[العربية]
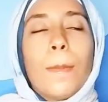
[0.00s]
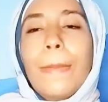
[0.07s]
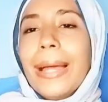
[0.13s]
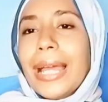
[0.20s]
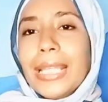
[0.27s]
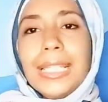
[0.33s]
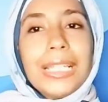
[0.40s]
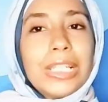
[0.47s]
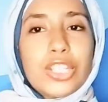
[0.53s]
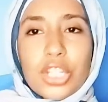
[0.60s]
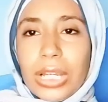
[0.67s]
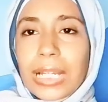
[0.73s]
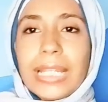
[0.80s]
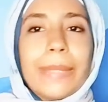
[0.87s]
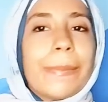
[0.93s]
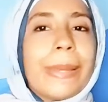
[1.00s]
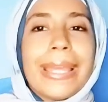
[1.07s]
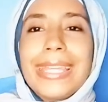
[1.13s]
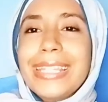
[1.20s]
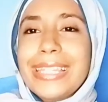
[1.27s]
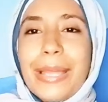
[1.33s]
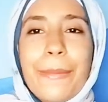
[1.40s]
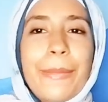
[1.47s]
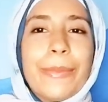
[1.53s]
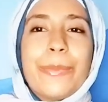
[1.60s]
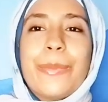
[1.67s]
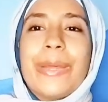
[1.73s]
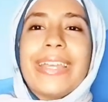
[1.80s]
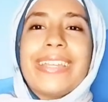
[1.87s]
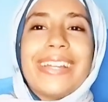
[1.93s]
باي شكل باي تمن
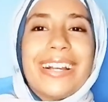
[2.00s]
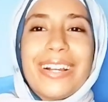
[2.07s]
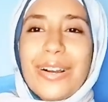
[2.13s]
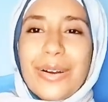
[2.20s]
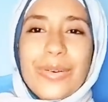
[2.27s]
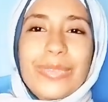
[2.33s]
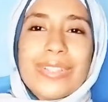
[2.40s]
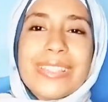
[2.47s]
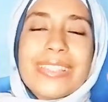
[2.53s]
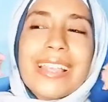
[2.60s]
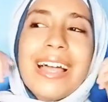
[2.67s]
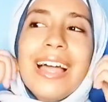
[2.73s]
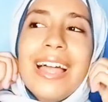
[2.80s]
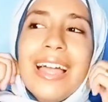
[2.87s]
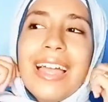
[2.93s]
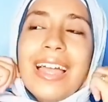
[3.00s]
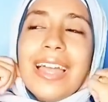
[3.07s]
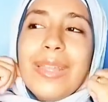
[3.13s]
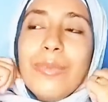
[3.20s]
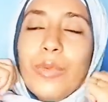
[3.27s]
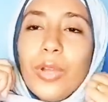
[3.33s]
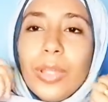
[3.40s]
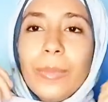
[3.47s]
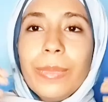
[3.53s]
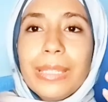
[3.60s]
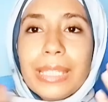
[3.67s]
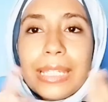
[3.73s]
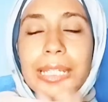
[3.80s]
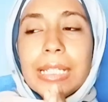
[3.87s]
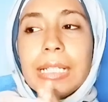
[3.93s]
باي حاجه خالص المهم
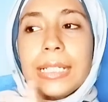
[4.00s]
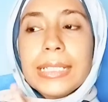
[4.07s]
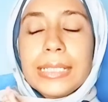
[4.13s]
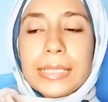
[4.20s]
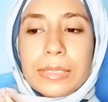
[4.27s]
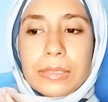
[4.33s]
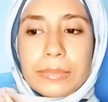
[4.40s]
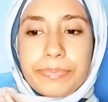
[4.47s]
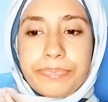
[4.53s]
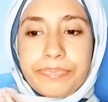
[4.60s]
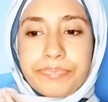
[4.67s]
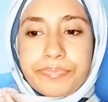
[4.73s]
ان انا